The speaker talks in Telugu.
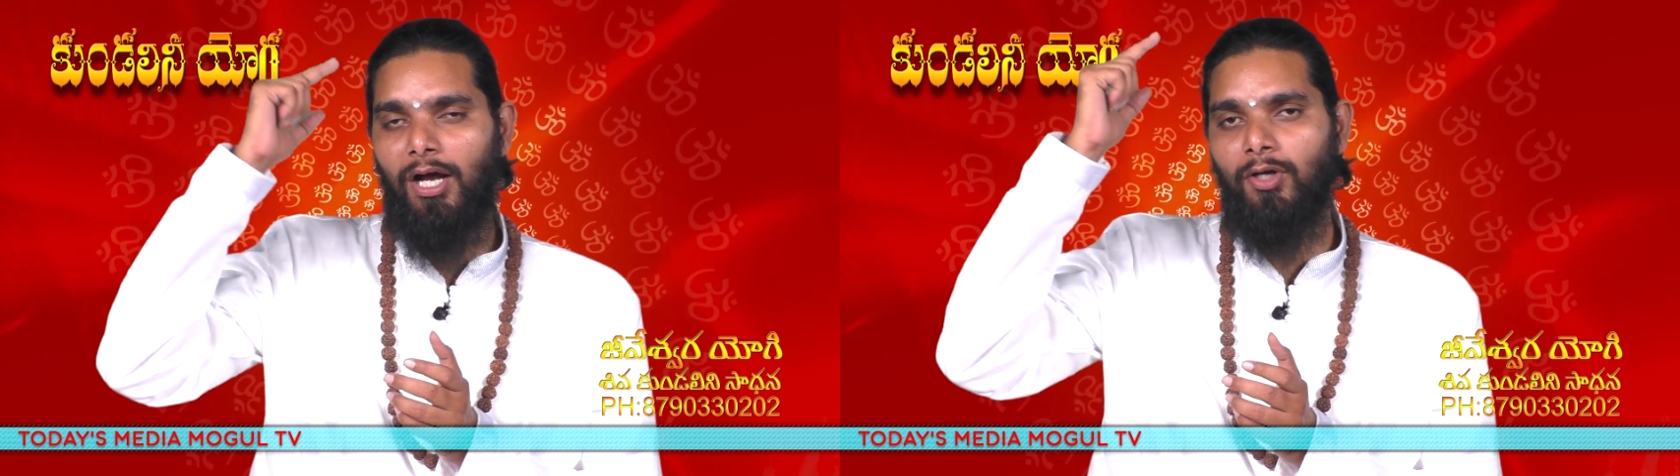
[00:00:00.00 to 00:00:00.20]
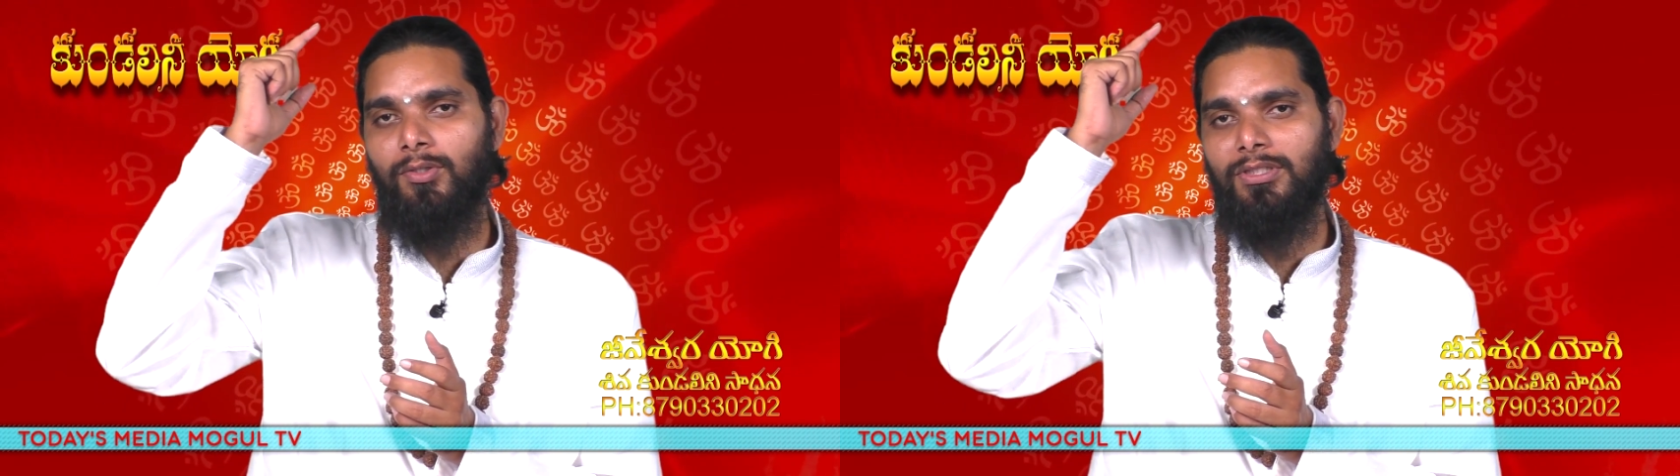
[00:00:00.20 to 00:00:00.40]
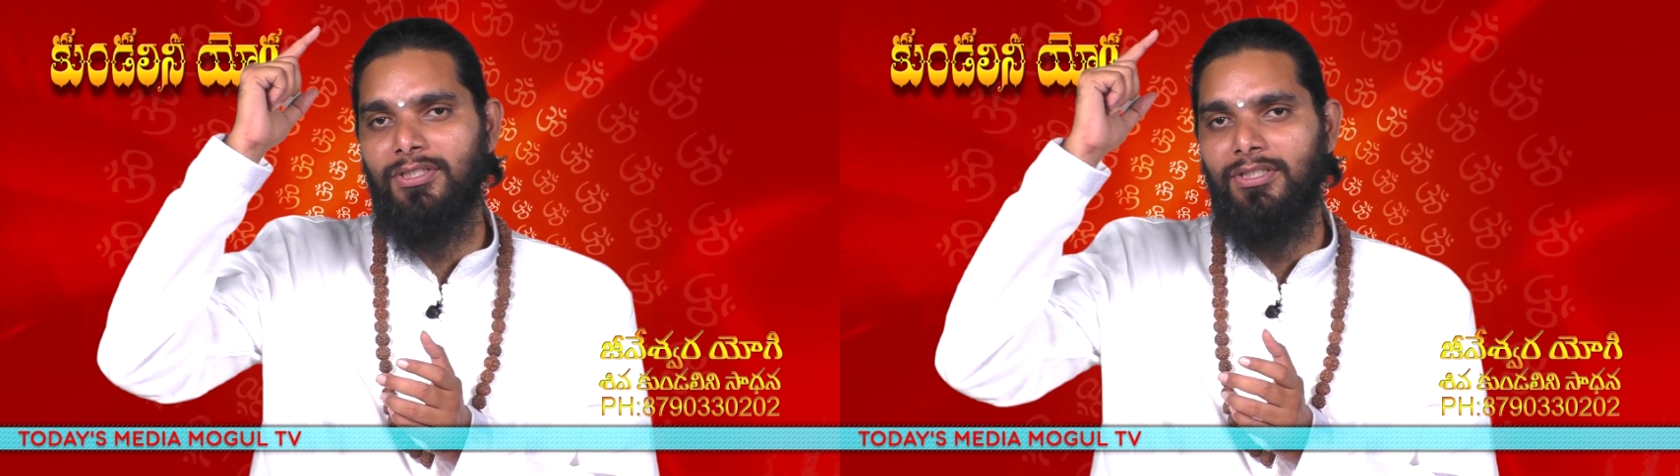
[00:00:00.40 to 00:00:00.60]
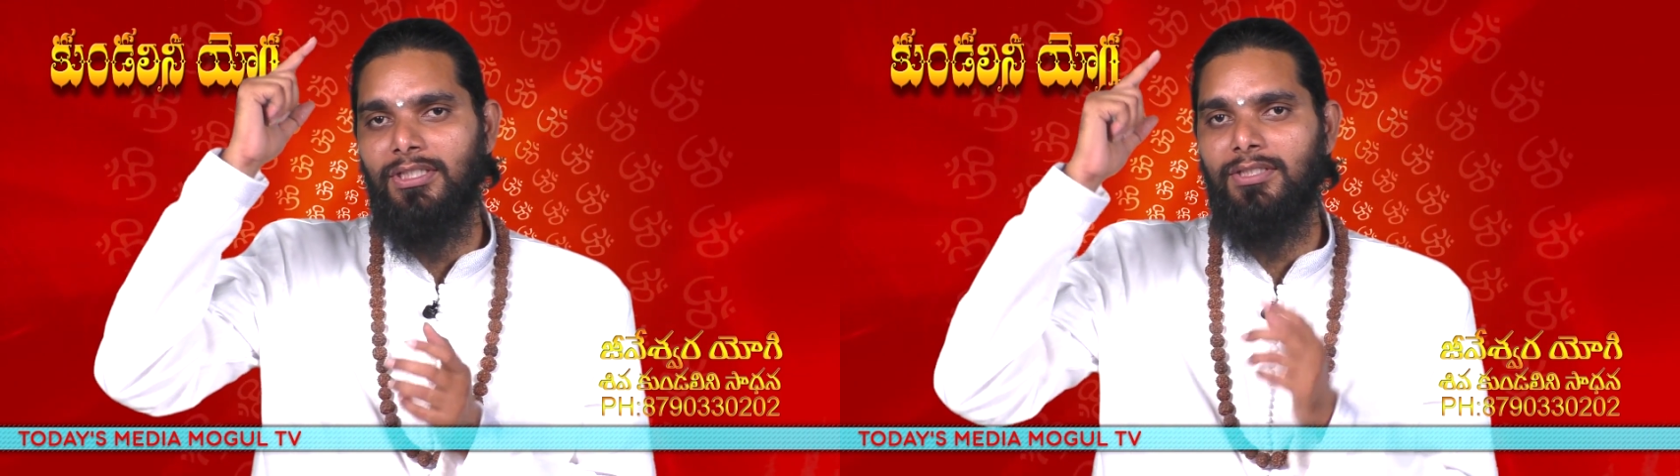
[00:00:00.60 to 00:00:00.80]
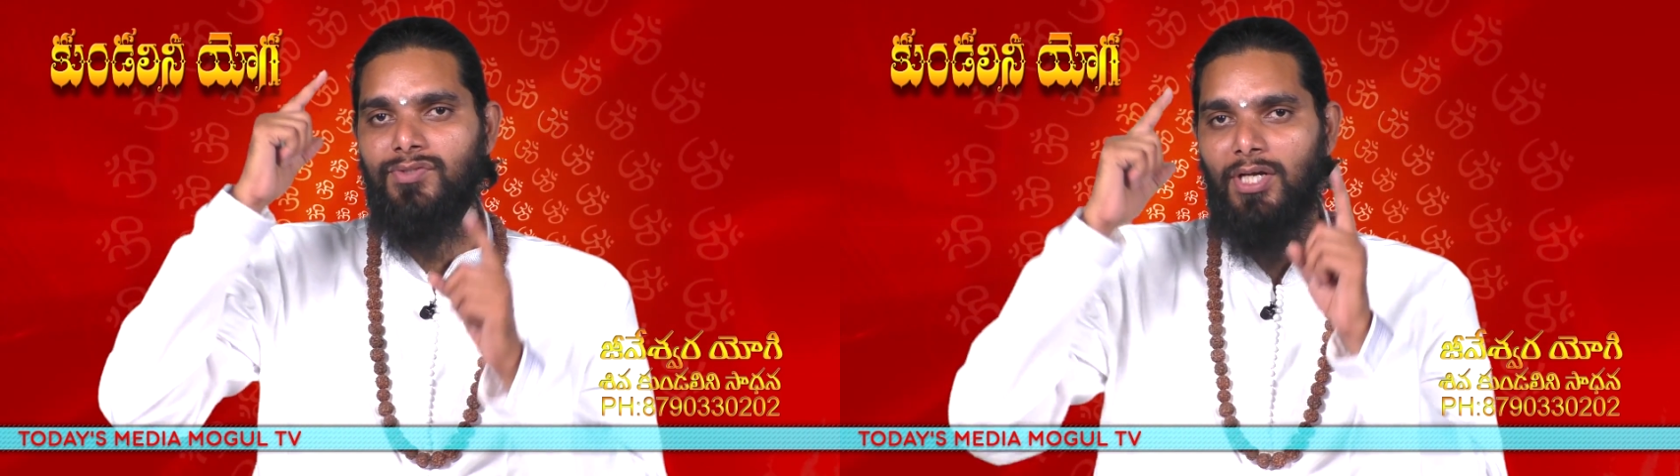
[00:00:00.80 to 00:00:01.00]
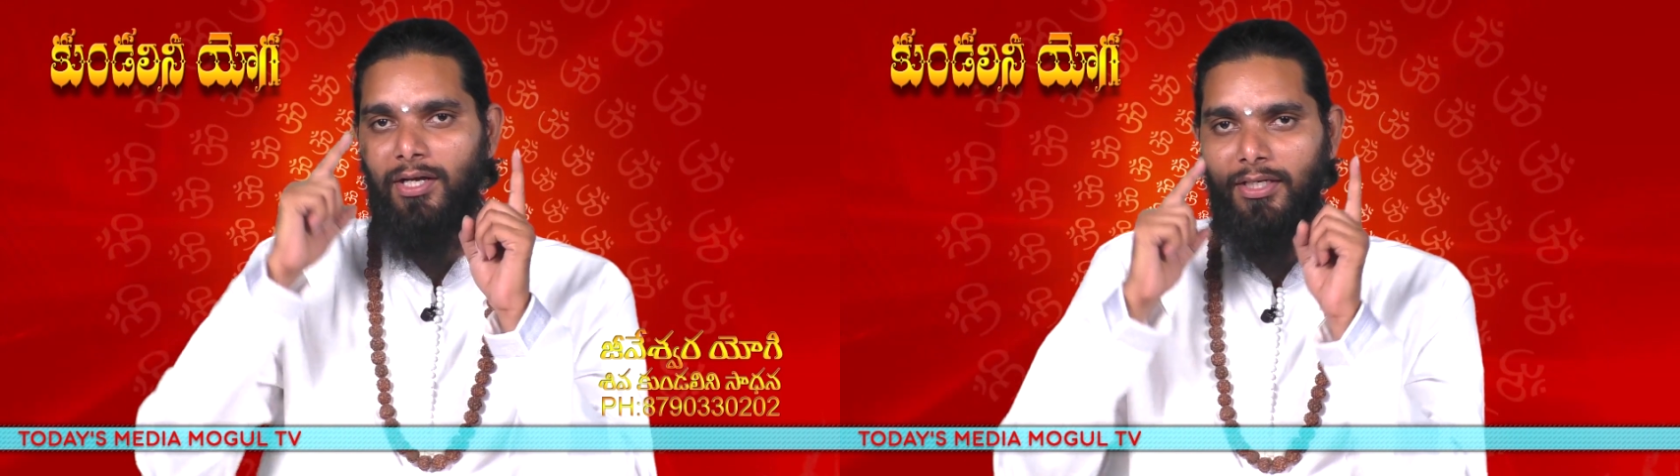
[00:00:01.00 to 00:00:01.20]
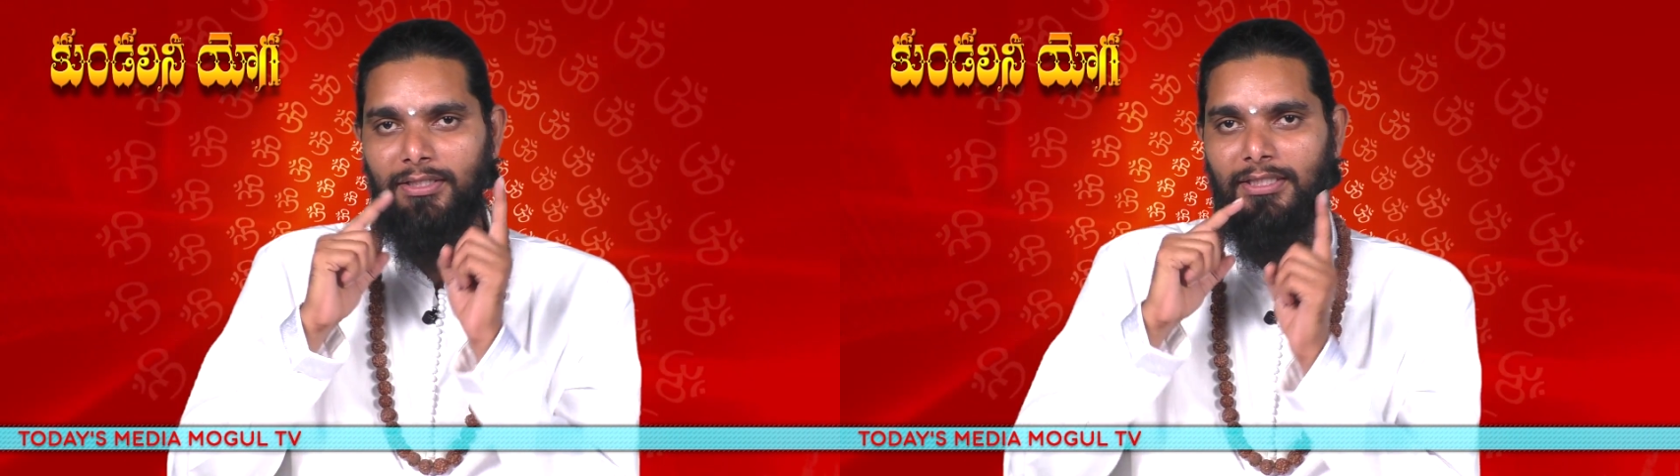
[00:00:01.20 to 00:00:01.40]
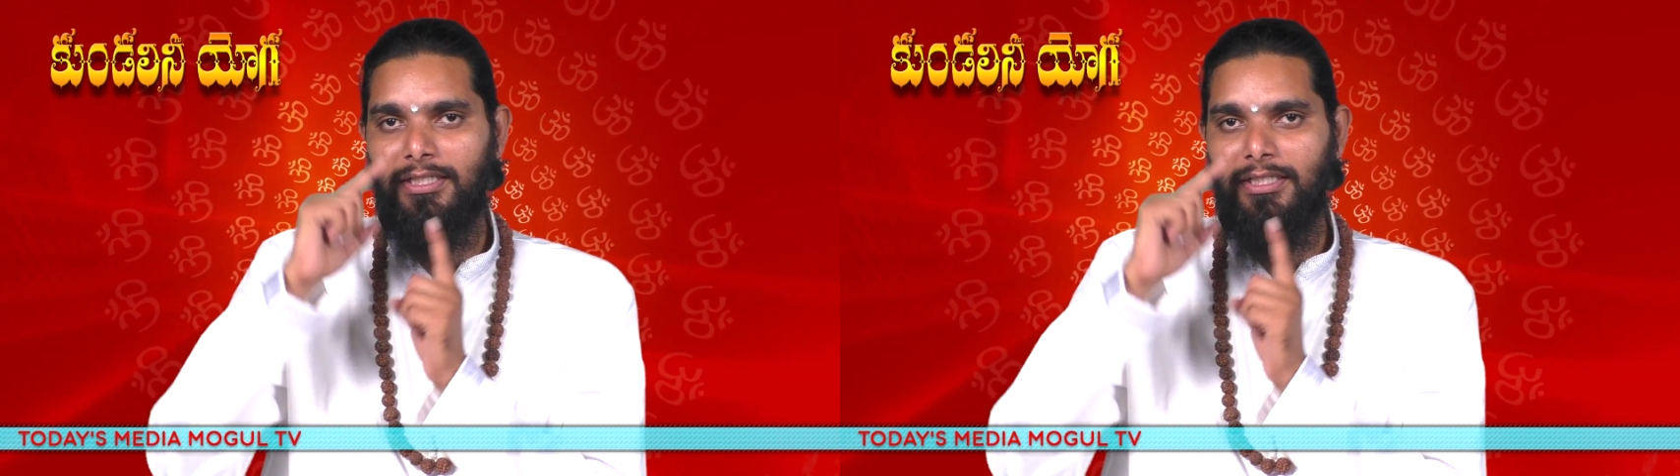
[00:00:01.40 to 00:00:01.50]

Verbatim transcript: ఆలోచనకి చాలా